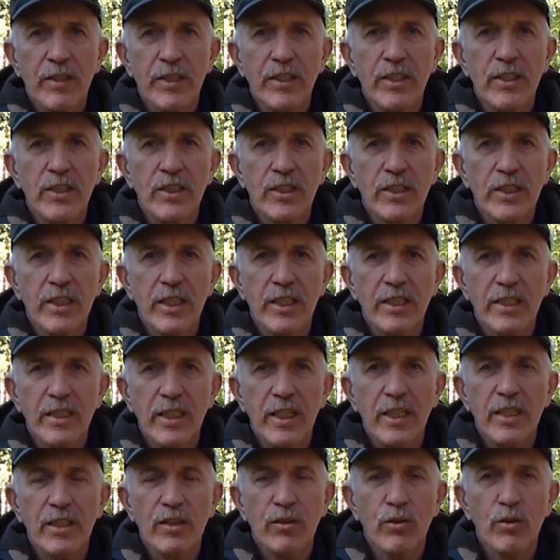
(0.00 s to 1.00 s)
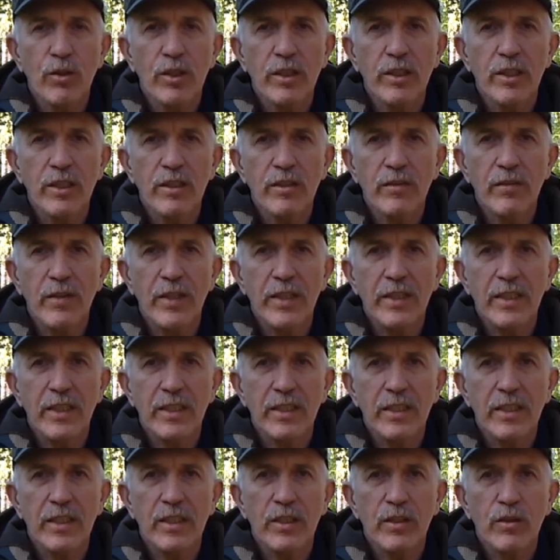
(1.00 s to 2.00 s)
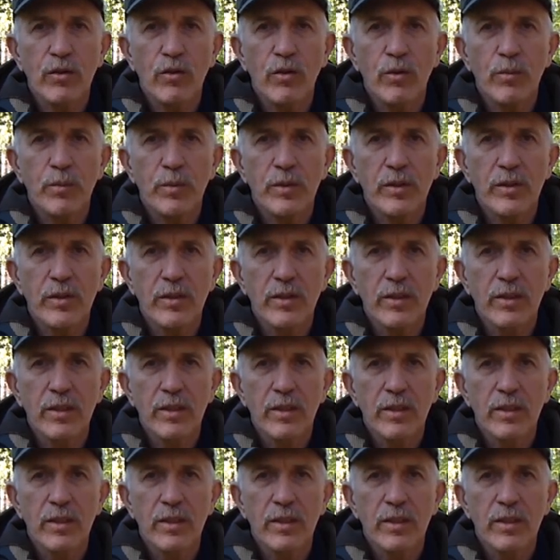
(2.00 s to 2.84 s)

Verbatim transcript: фактически остались только названия от этих обществ.